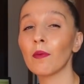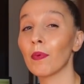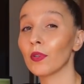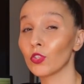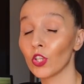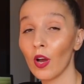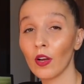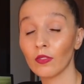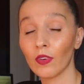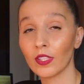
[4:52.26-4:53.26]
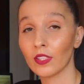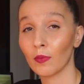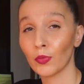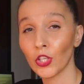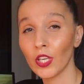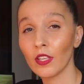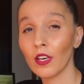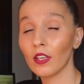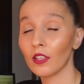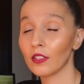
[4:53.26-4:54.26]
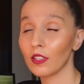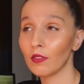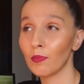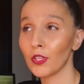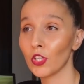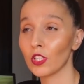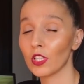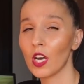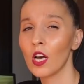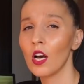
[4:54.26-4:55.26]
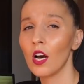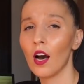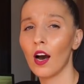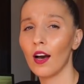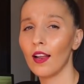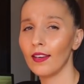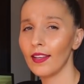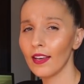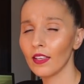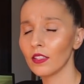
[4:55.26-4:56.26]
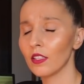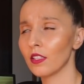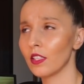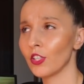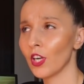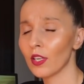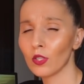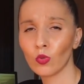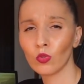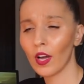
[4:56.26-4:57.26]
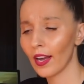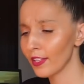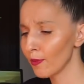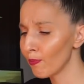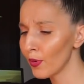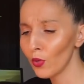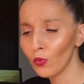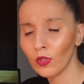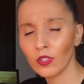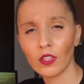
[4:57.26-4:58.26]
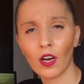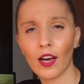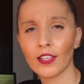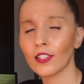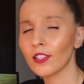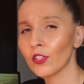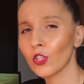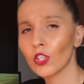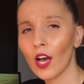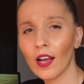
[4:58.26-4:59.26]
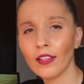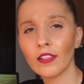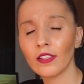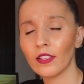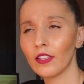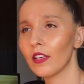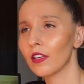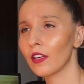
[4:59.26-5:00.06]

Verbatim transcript: получаю от вас сообщения, где вы пишете – а Лен сейчас куда ни плюнь, каждый дизайнер, и